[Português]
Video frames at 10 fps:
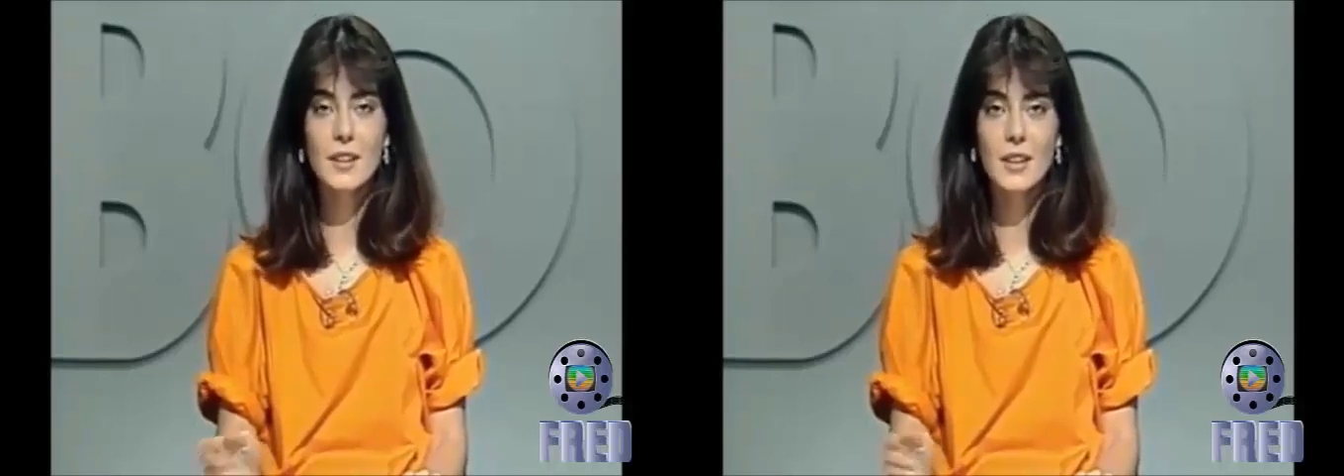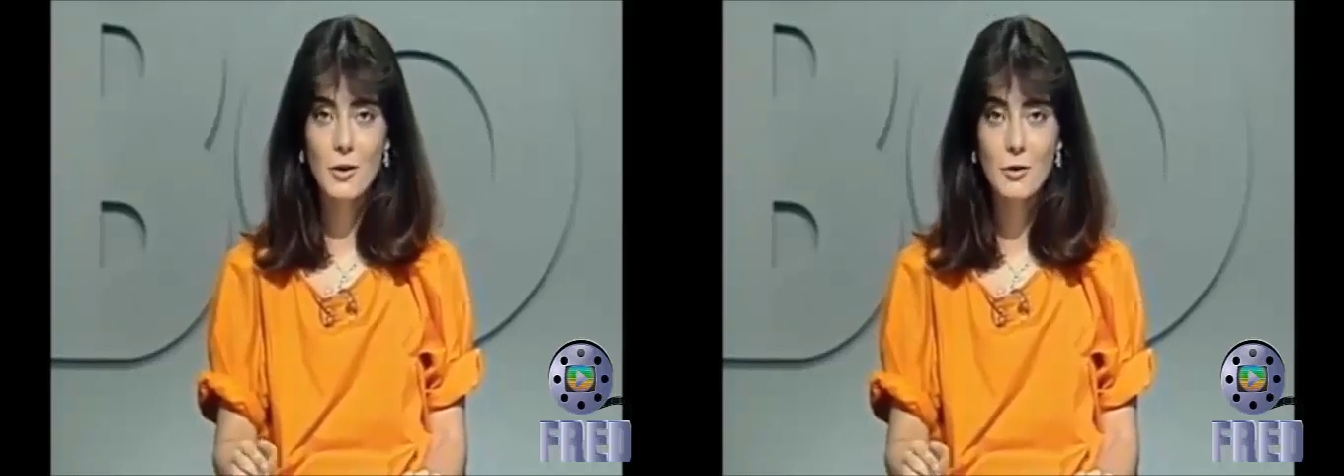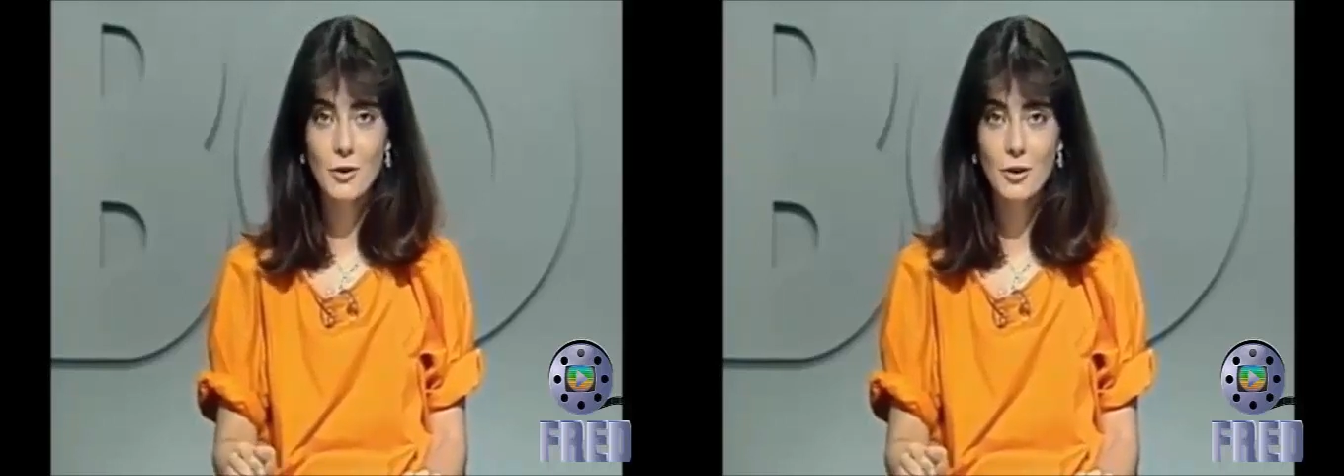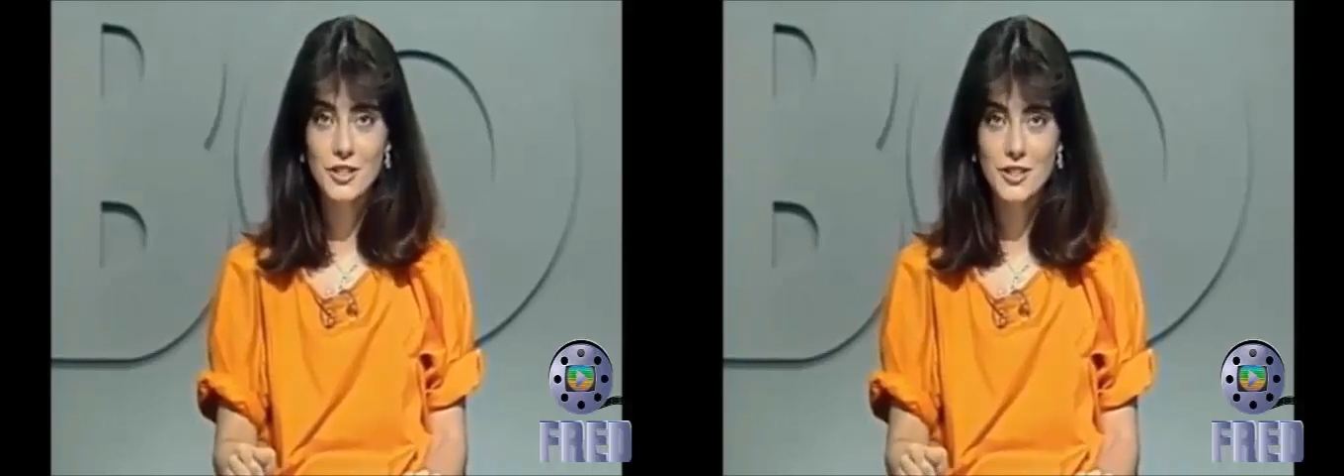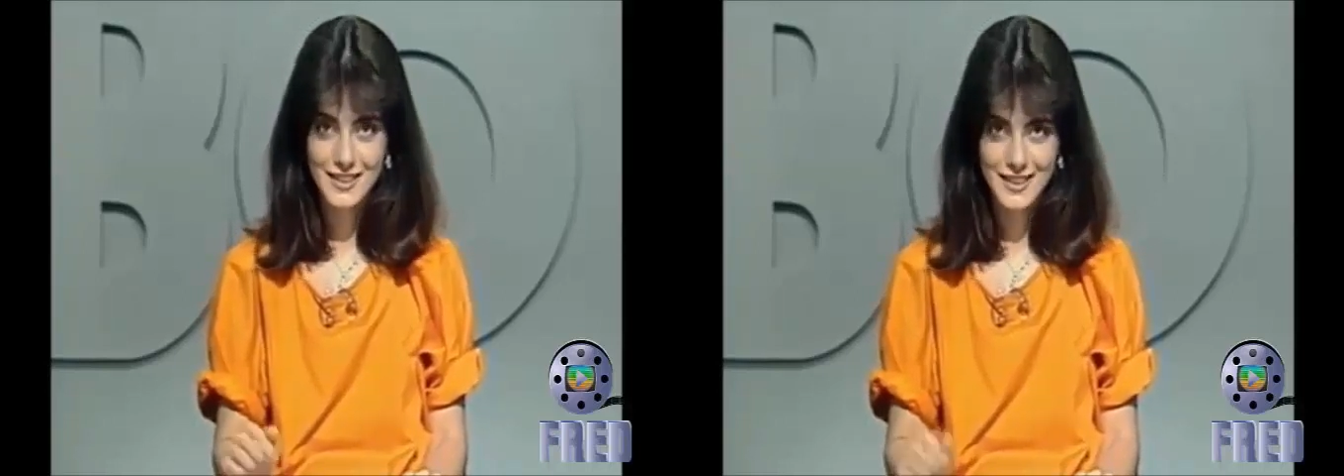e Gal
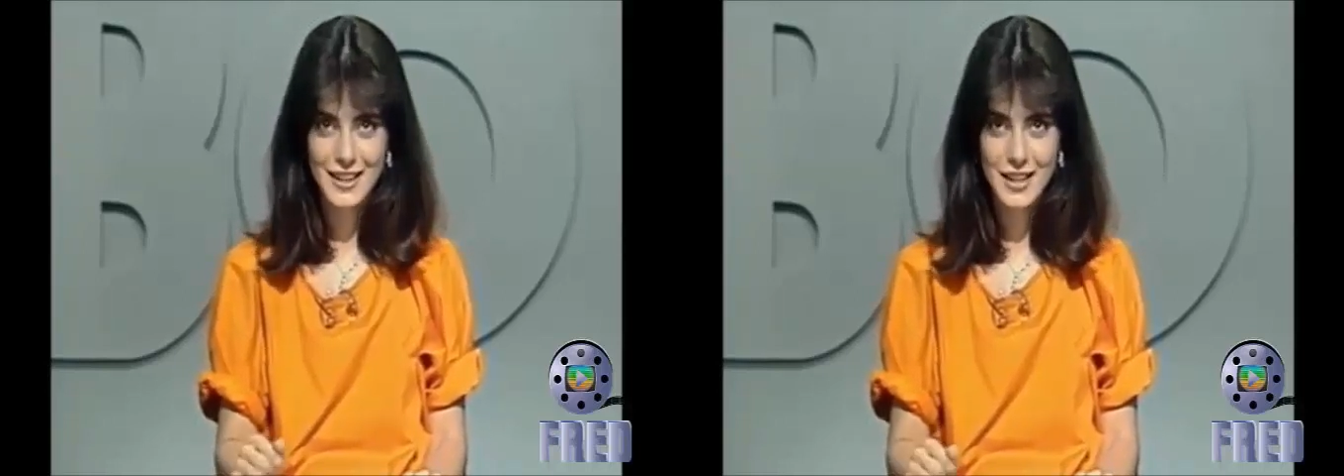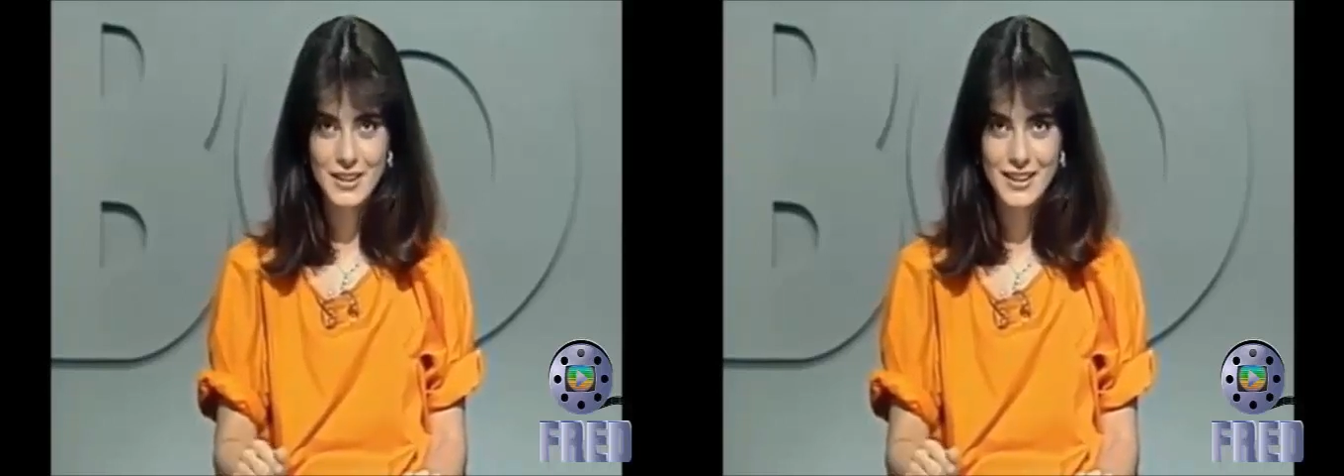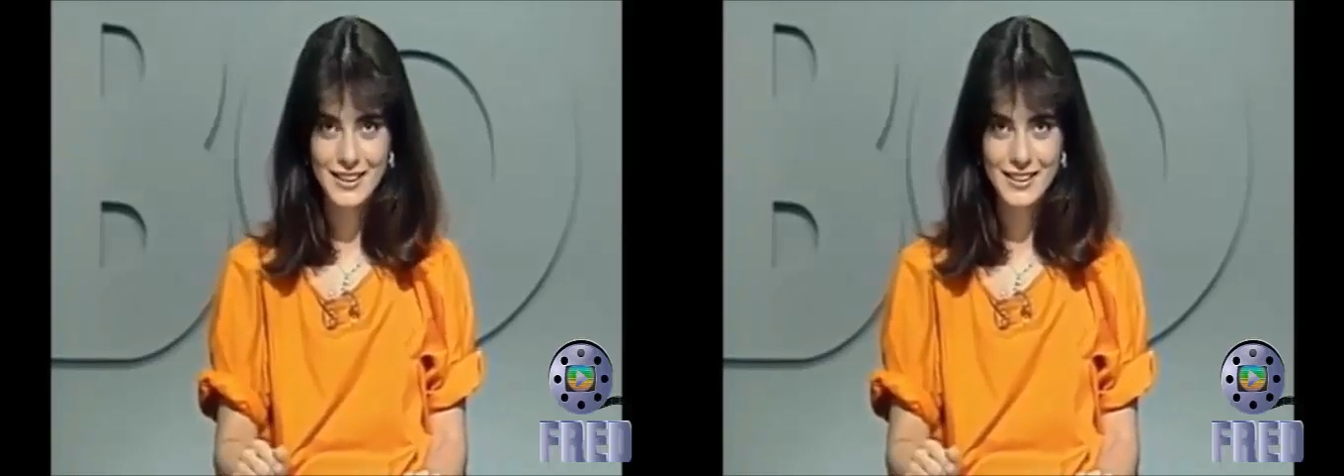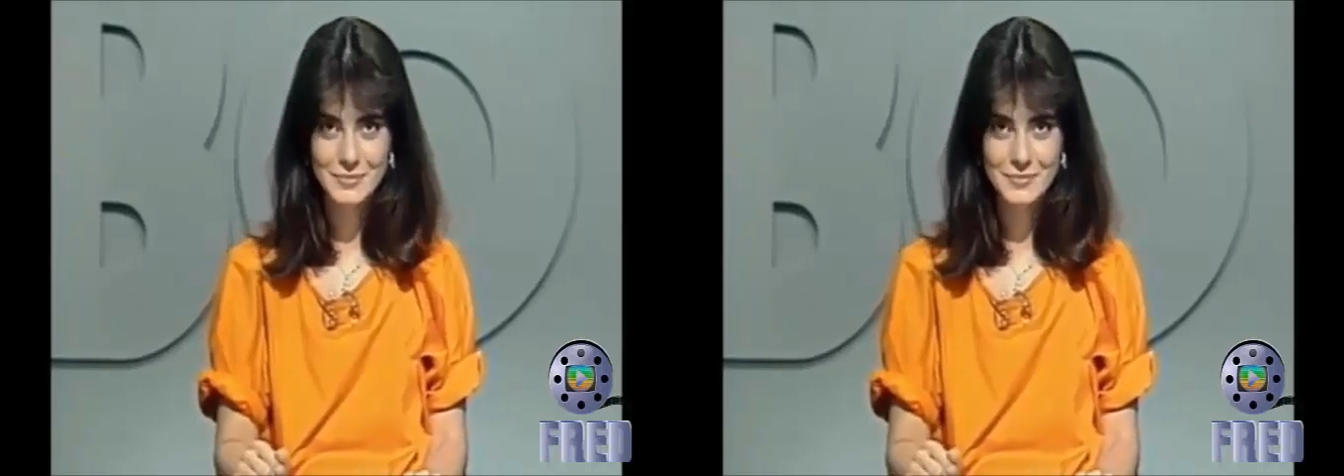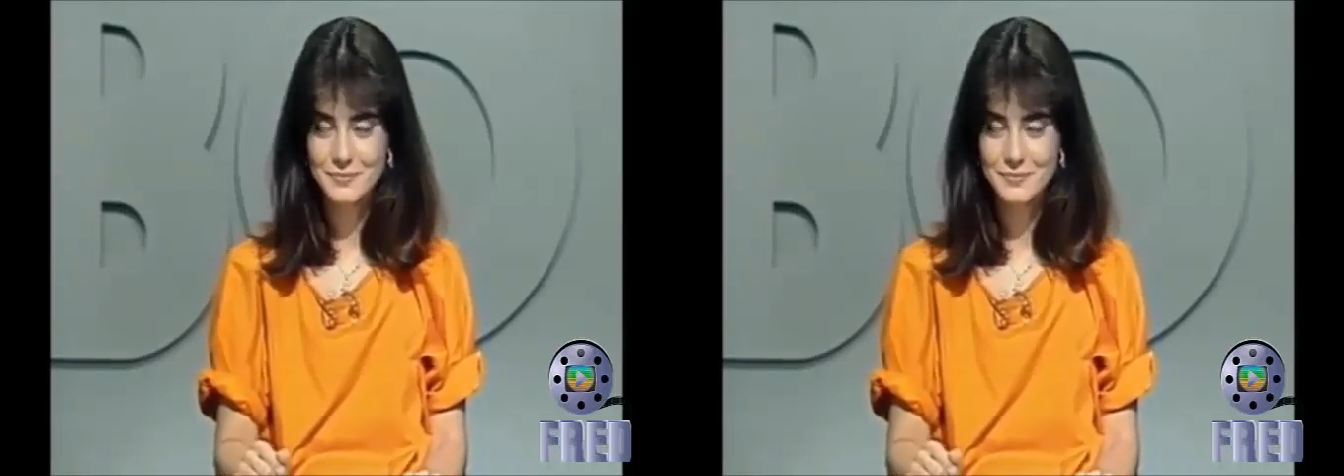Costa é Gabriela.